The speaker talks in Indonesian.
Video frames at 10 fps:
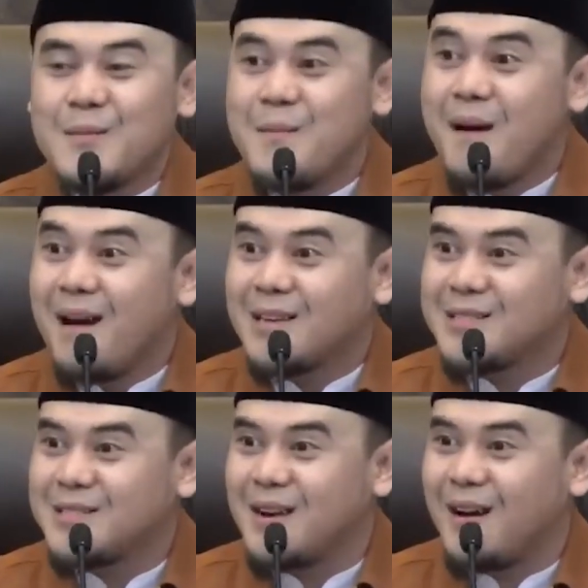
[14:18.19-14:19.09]

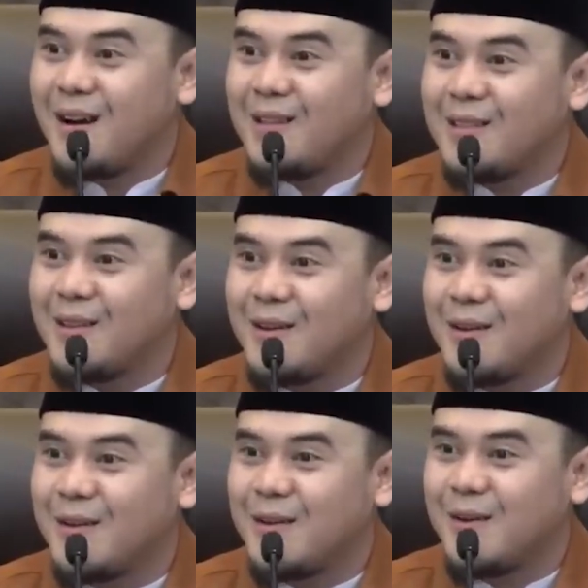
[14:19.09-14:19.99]
Masya
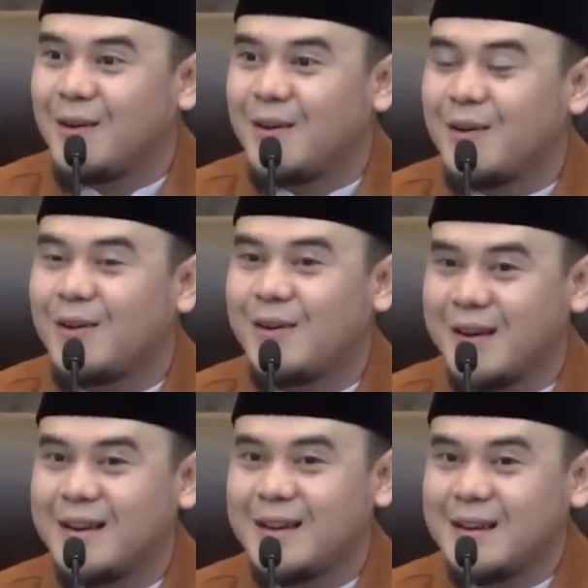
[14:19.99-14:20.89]
Allah
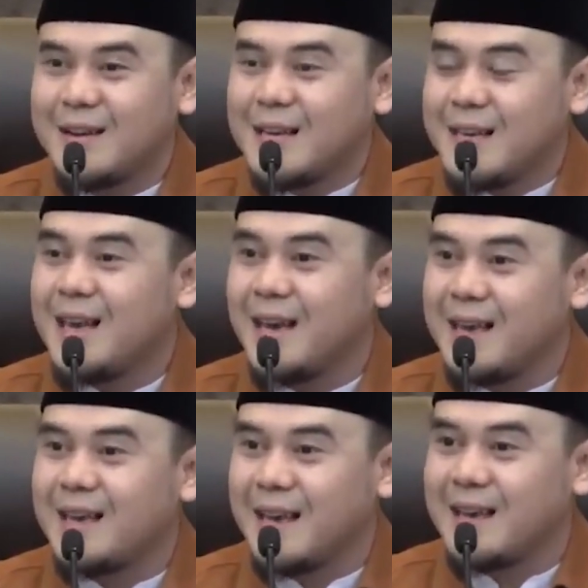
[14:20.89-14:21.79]
iya
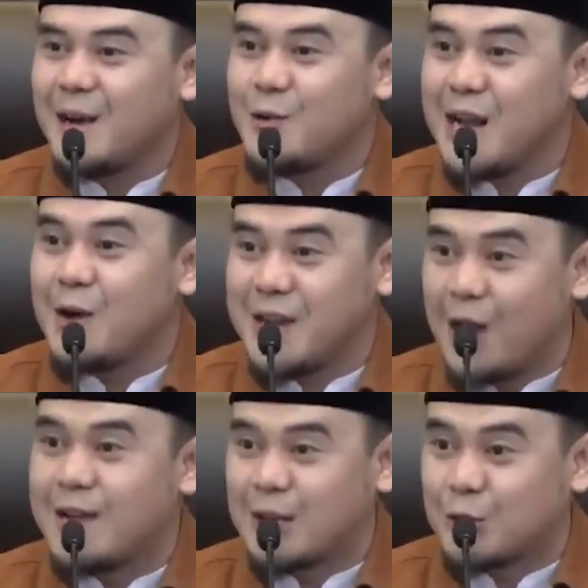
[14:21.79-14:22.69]
iya iya udah udah
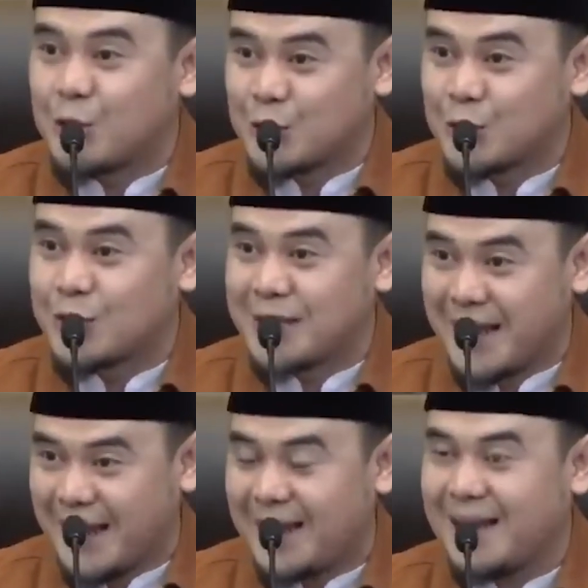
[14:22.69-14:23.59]
udah turun turun
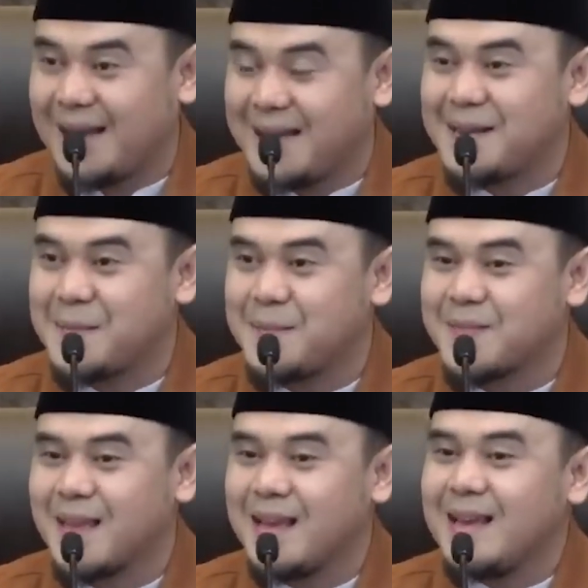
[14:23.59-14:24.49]
ya
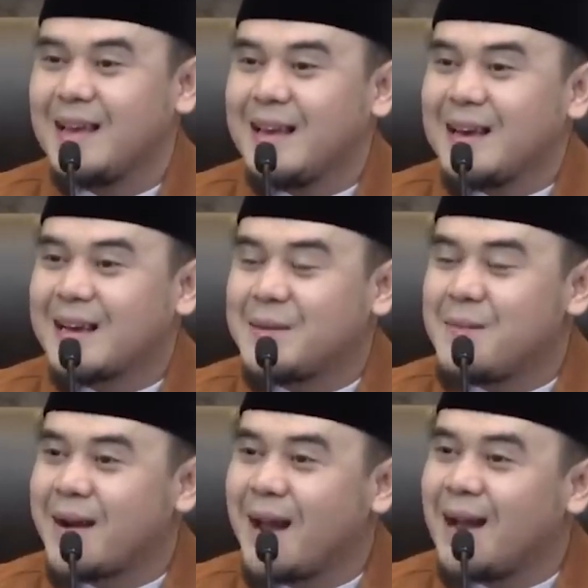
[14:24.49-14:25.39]

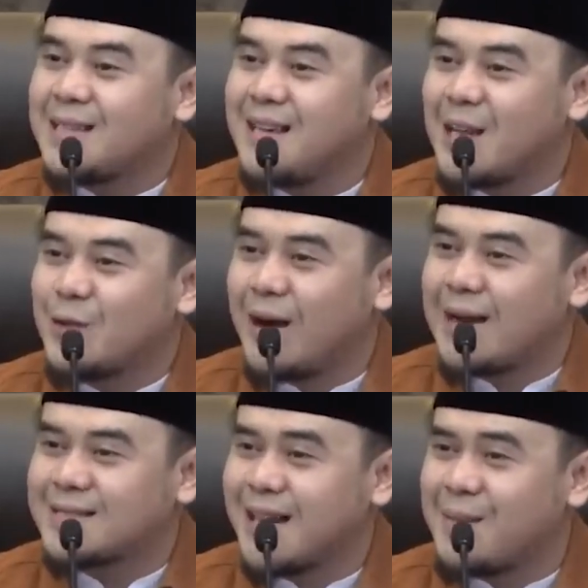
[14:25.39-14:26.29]
kemana aja tuh
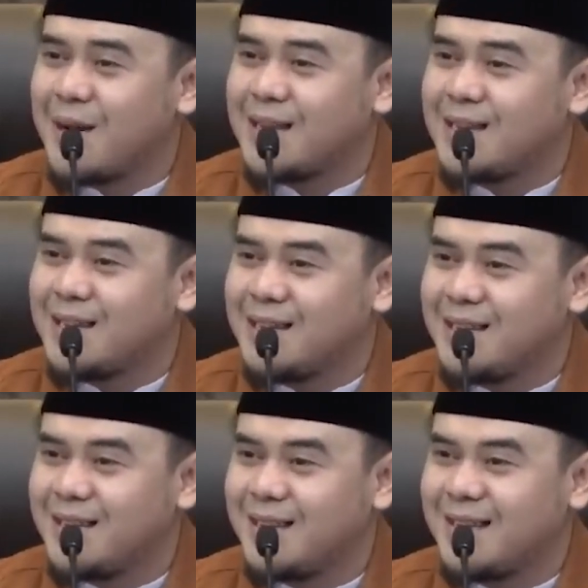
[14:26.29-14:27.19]
Ari selama
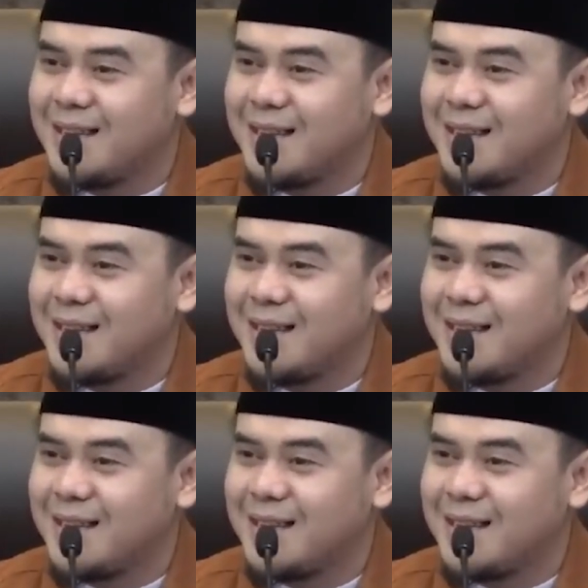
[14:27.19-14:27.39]
ini